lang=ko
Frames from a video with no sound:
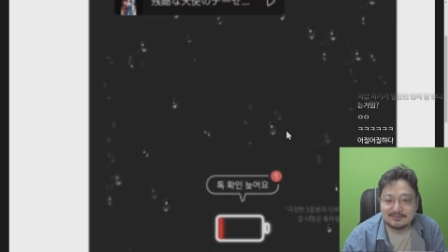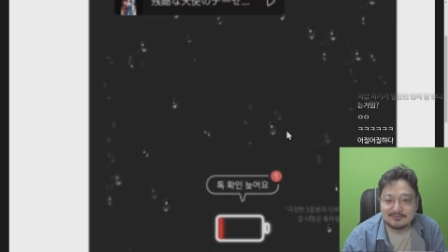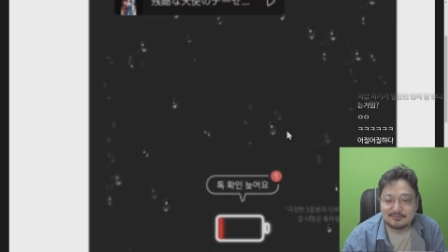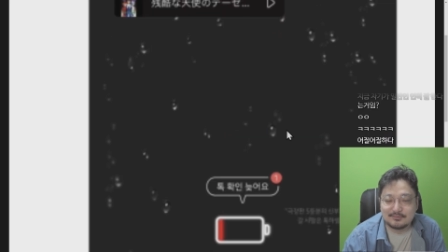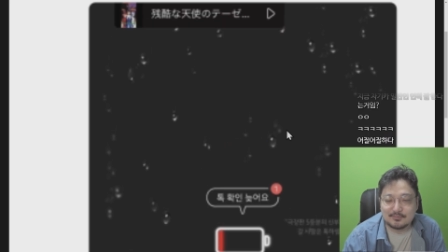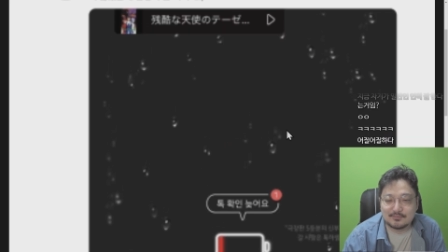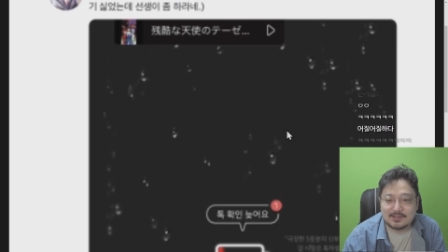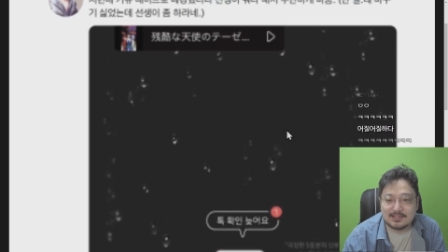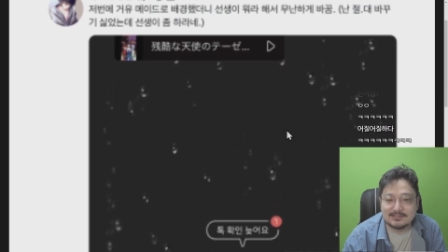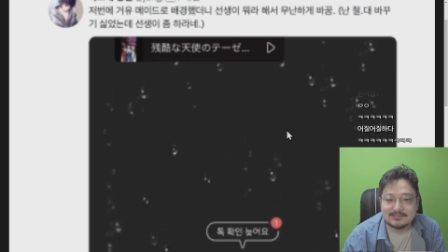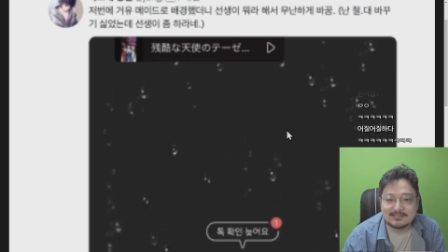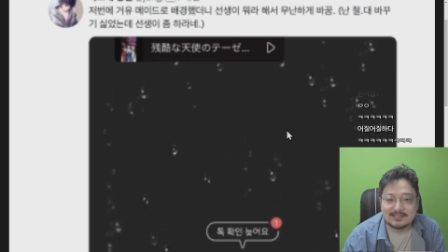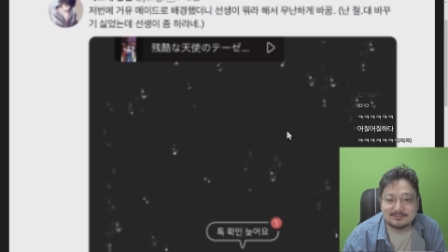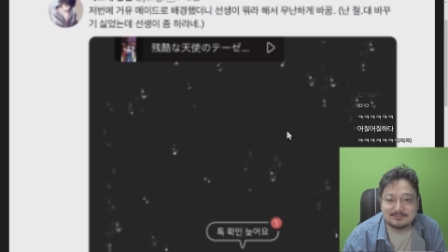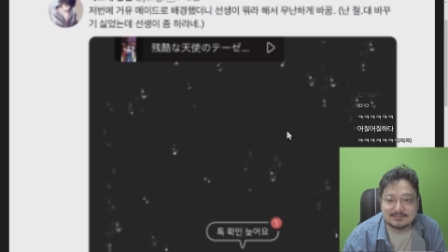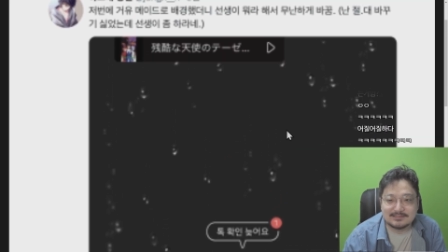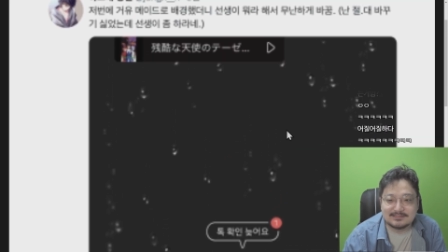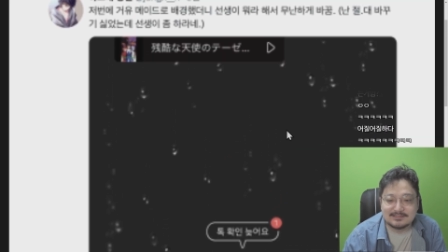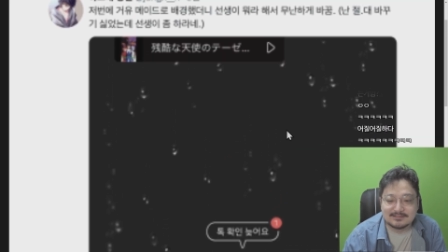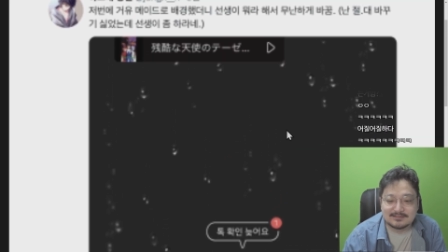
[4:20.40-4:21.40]
톡하는
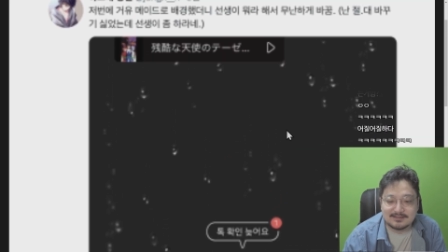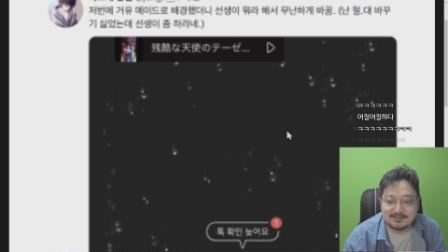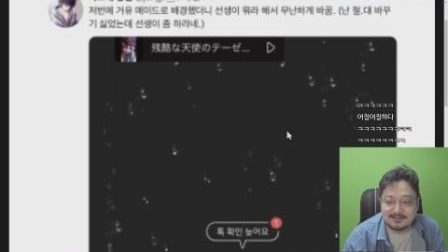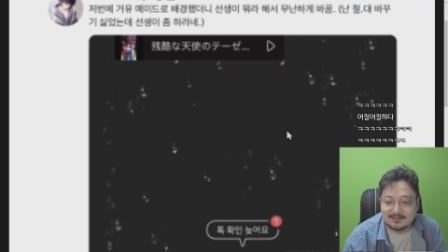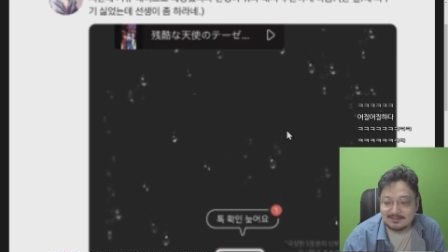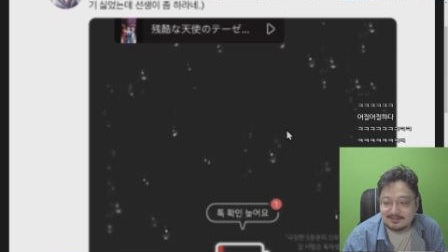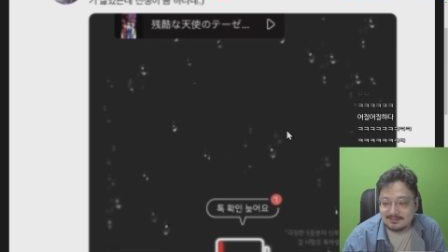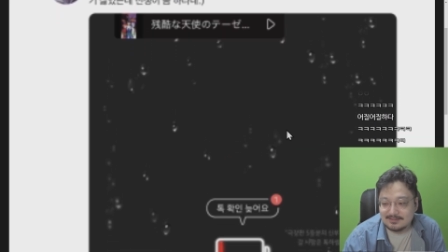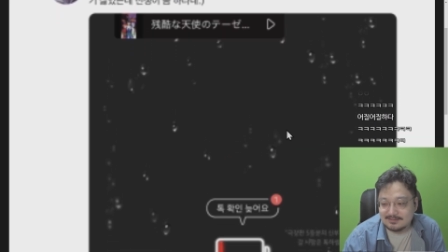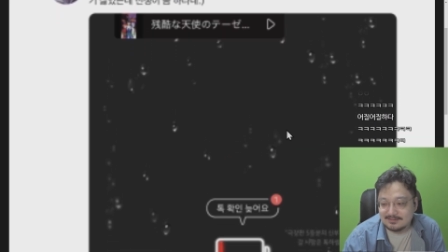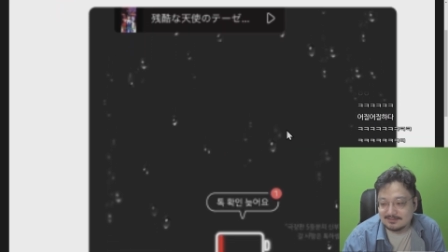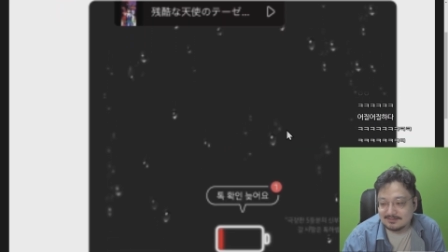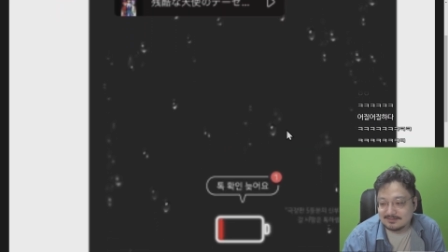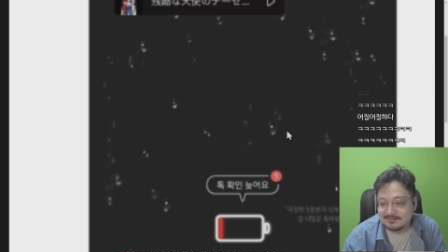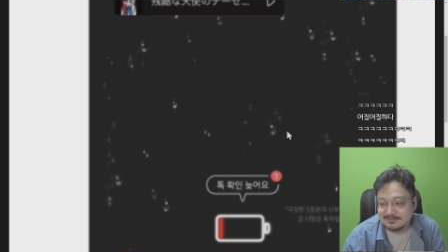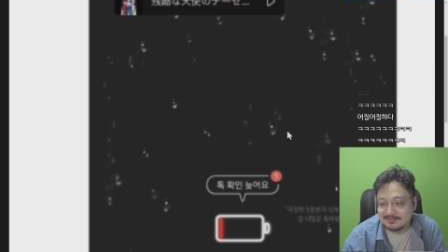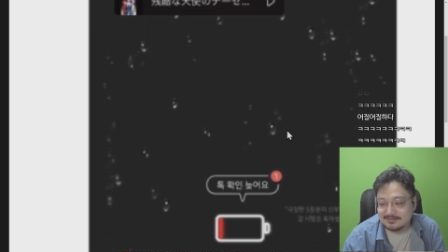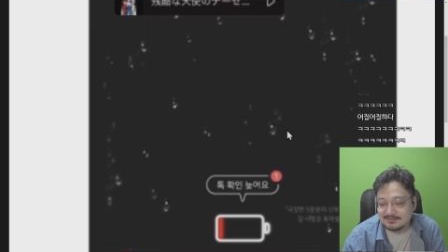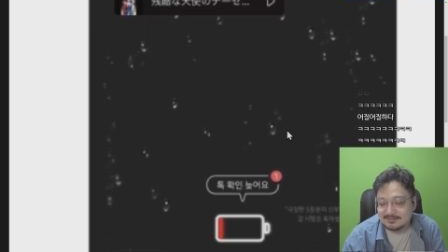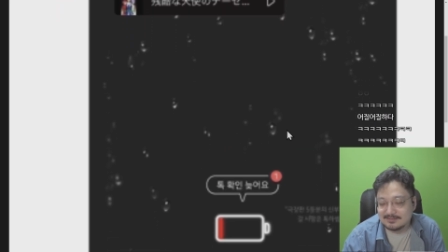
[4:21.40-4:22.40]
사람이 있을까?
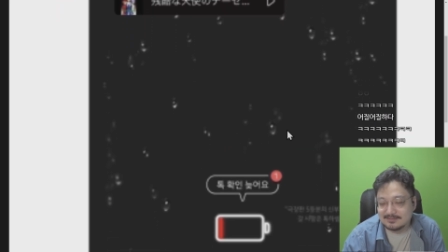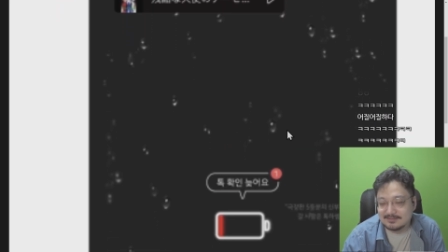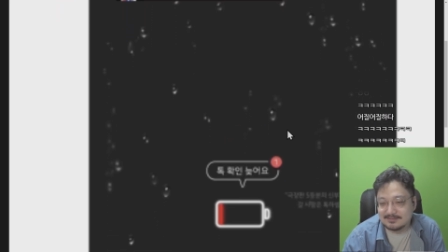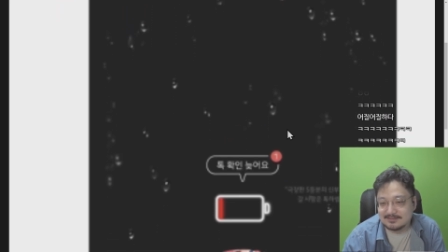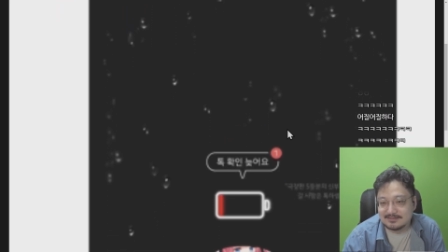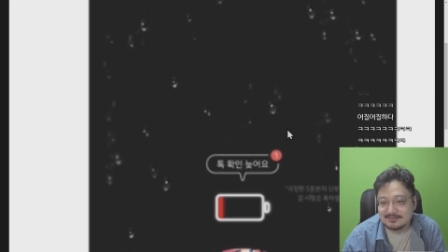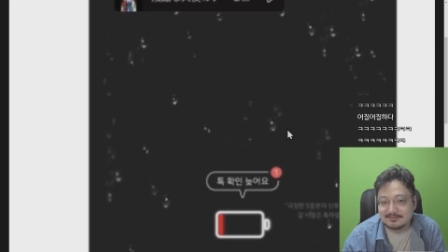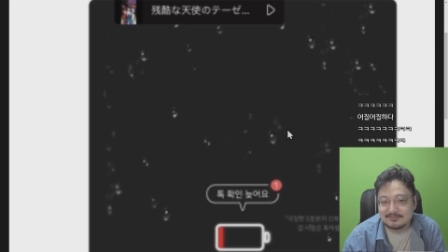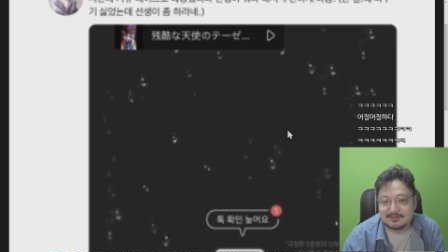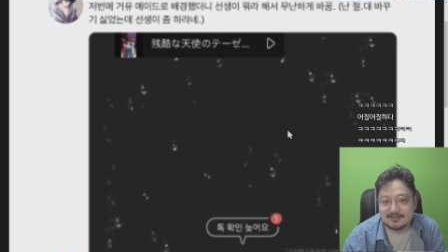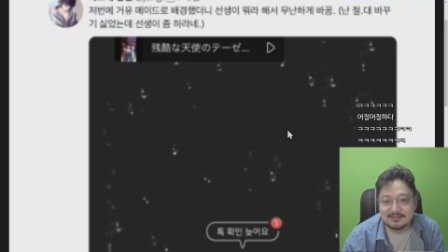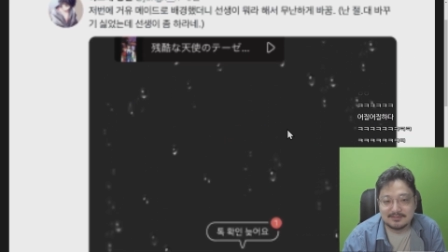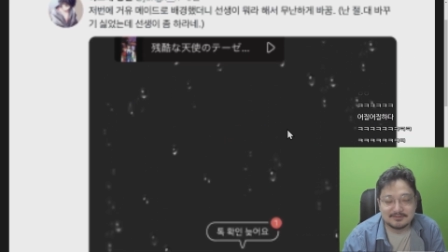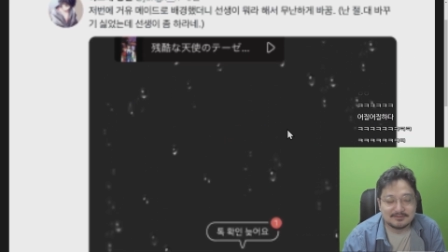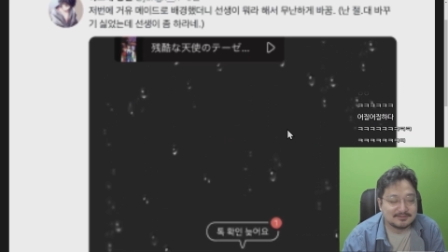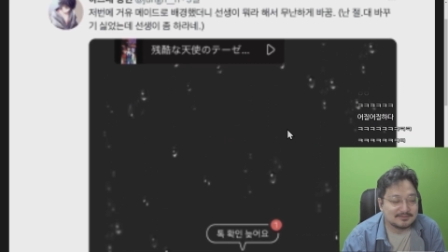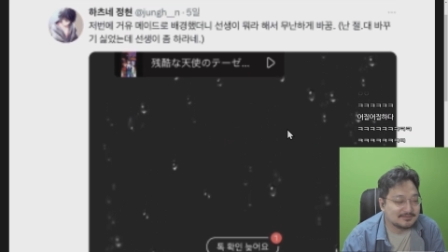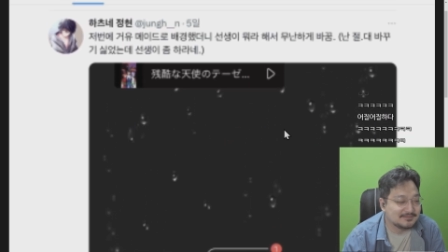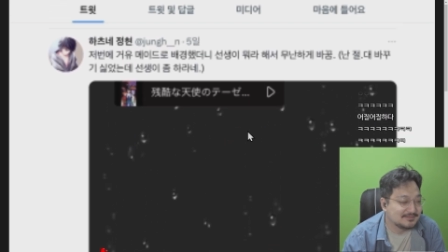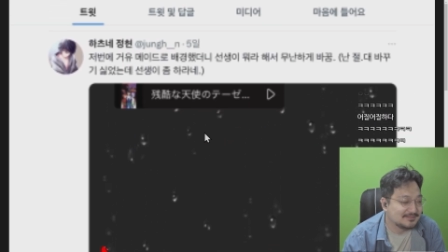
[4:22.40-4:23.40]
예,
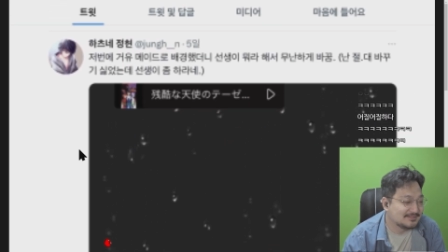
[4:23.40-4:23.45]
과연.